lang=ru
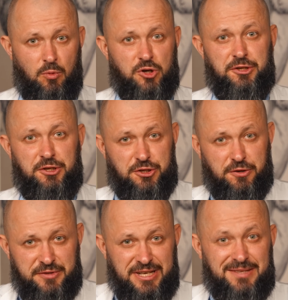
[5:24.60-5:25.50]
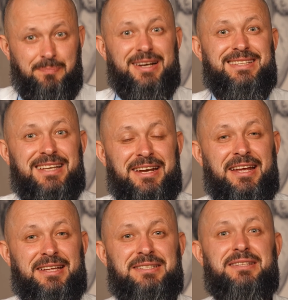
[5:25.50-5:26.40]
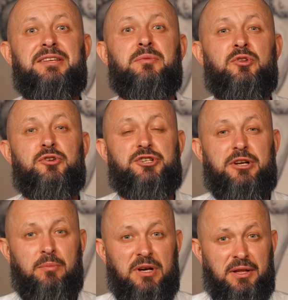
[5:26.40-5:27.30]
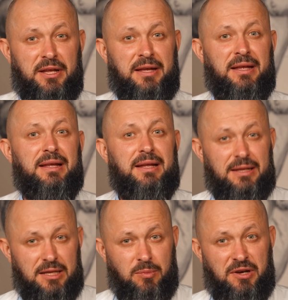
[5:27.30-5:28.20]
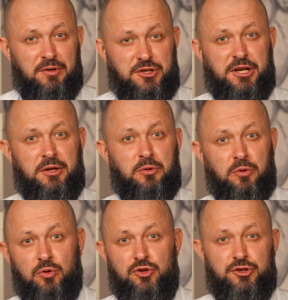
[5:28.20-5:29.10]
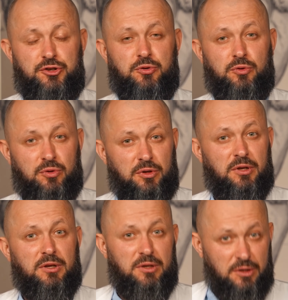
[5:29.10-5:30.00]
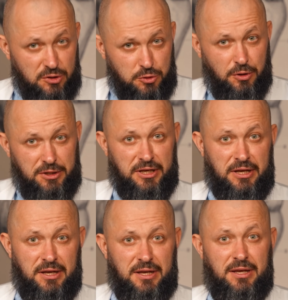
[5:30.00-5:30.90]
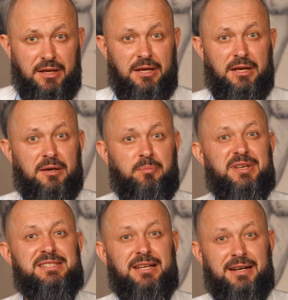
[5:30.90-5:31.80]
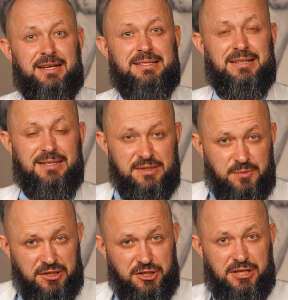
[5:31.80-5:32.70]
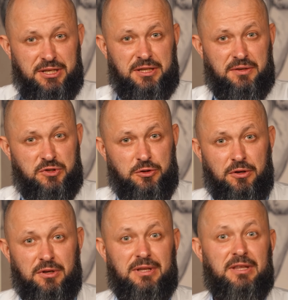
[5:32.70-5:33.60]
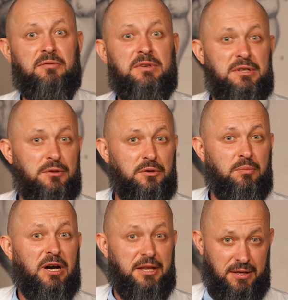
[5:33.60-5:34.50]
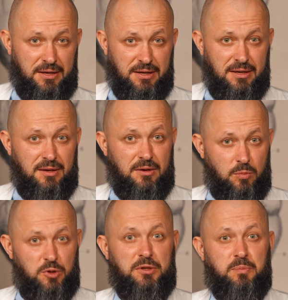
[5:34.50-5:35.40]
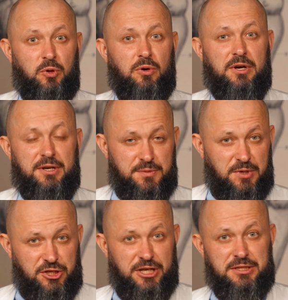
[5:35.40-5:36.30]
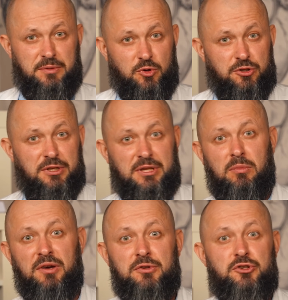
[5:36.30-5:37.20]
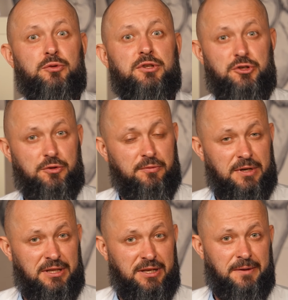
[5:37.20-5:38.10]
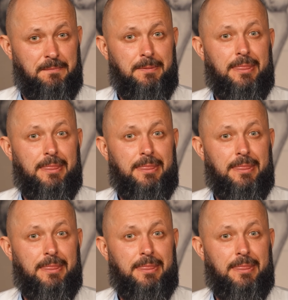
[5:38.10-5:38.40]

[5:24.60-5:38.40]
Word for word: Можно еще взять, потереть немножко мыла, добавить чайную ложечку соды и постараться размягчить это все на водяной бане. Будет плохо размягчаться, можно добавить чуточку воды.